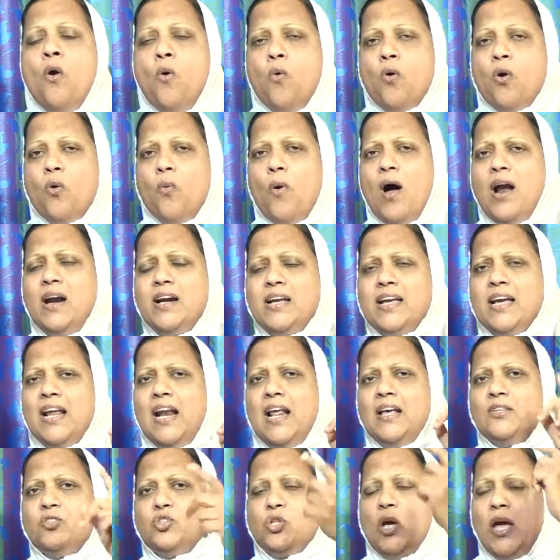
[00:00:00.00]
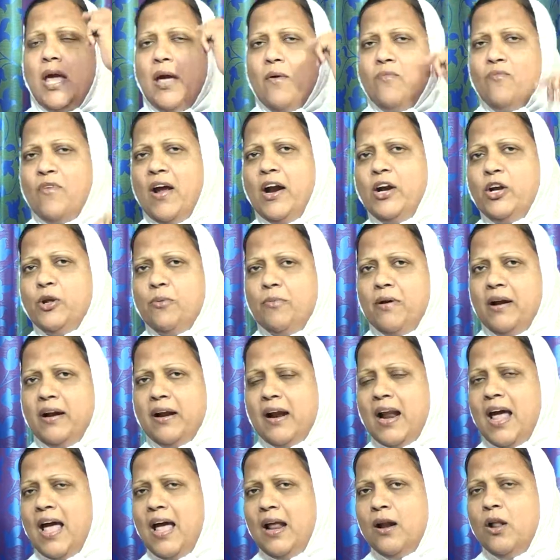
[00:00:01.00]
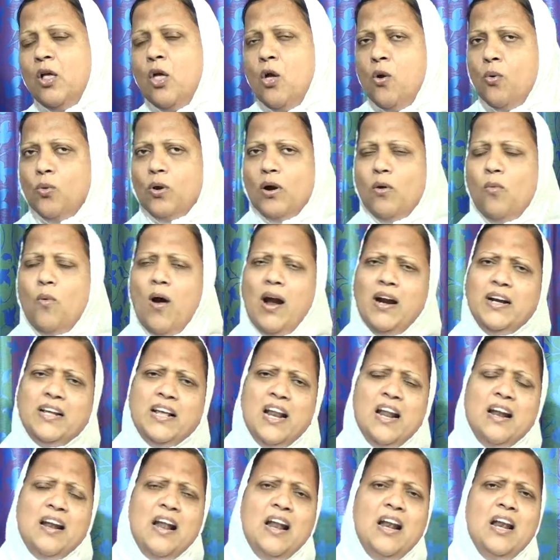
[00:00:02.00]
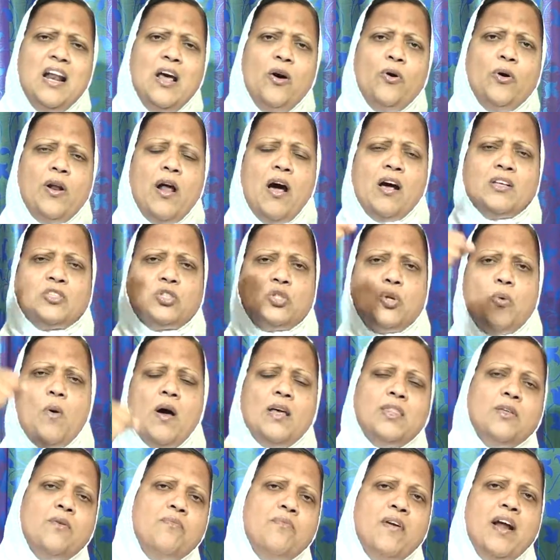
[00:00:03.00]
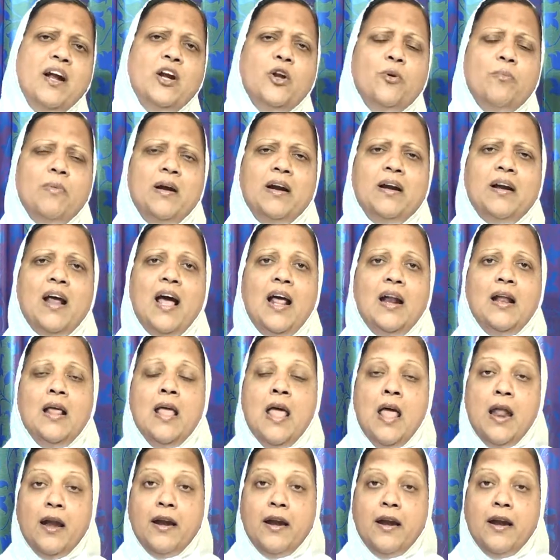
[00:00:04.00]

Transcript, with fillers: உங்கள் வாழ்க்கையிலே ஜெயம் வேண்டும் என்றால் உங்கள் வாழ்க்கையில் நல்ல ஒரு ஆசீர்வாதம் வேண்டும் என்றால்